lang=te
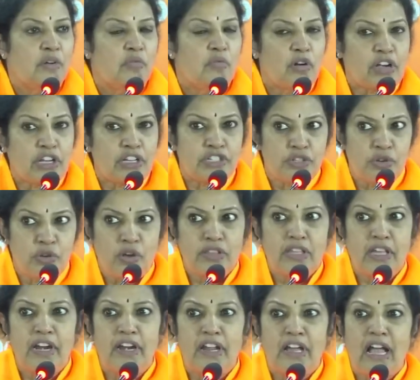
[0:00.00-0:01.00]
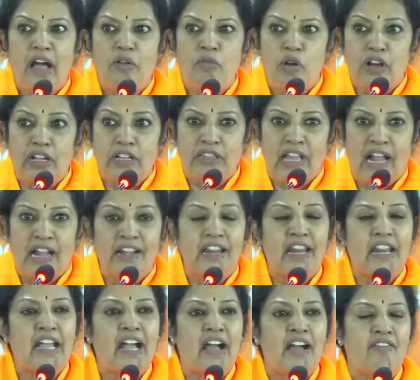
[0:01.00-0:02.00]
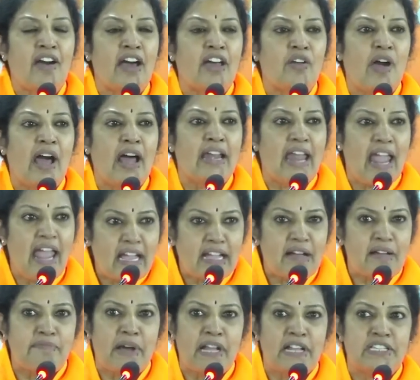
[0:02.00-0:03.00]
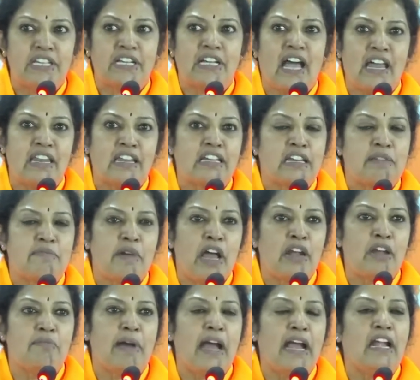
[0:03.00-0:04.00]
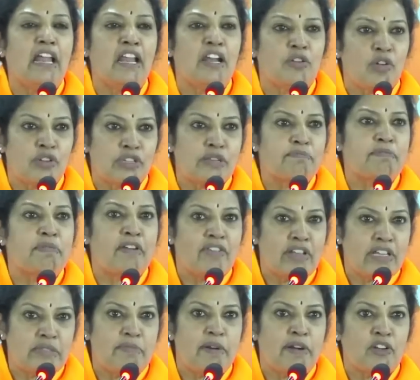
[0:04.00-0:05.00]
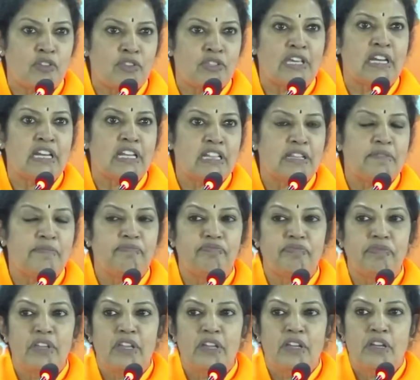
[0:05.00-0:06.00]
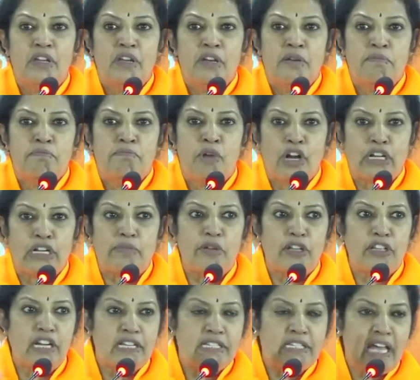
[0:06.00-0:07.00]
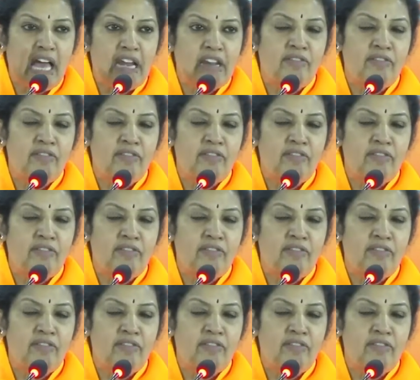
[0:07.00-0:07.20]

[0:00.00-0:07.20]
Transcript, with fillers: ఒక సోదరుడుగా ఒక తండ్రిగా వారు అనేక మంచి కార్యక్రమాలు మహిళల కోసం ప్రవేశపెట్టడం జరిగింది మొట్టమొదటిసారి